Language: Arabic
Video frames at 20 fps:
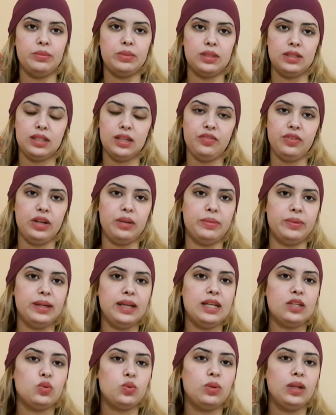بزاف
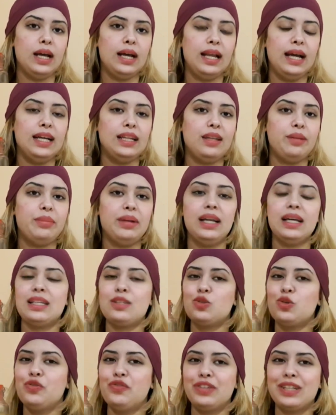البنات والله العظيم الا
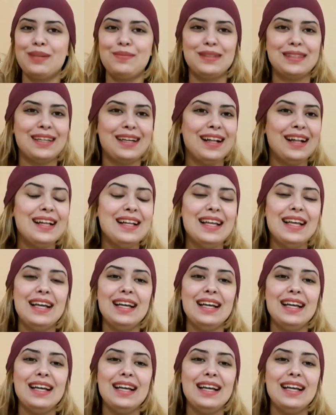اختكم فاطمه زهره